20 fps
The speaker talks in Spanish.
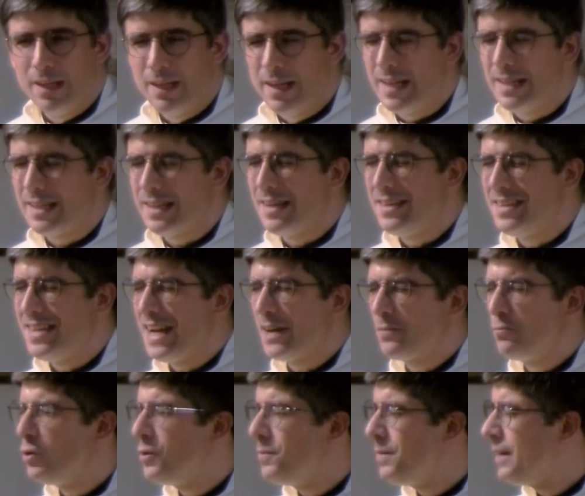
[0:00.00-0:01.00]
¿Es enseñar
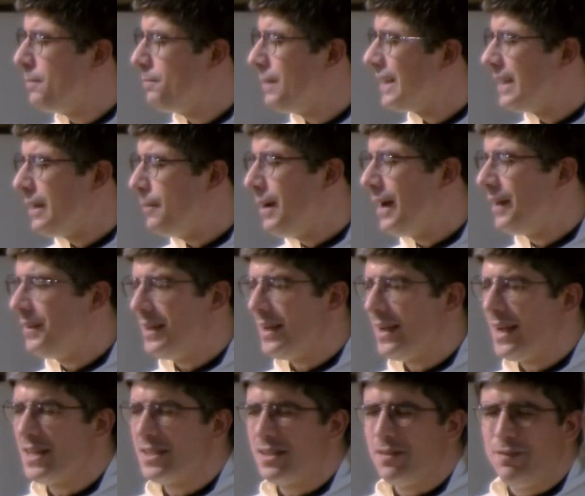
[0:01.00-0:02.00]
muy bien
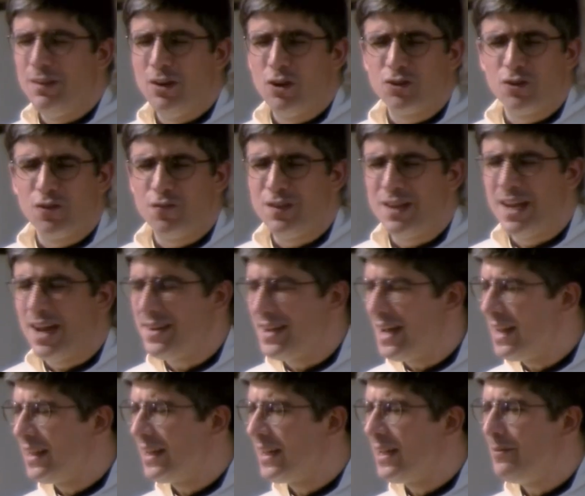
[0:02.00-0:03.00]
matemáticas y filosofía y
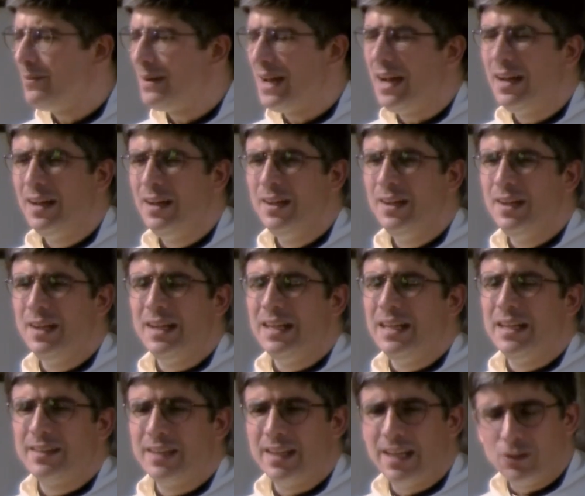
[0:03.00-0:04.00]
álgebra y
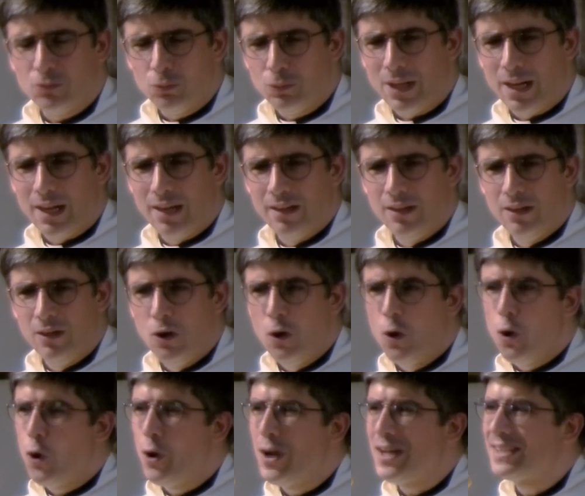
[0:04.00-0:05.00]
literatura?
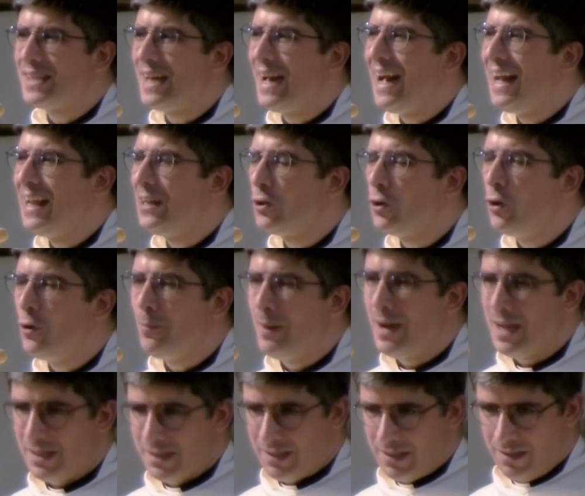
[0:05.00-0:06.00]
¿O es algo
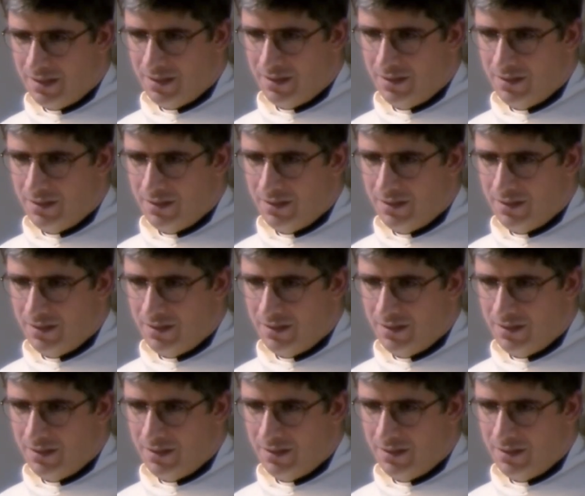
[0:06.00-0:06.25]
más?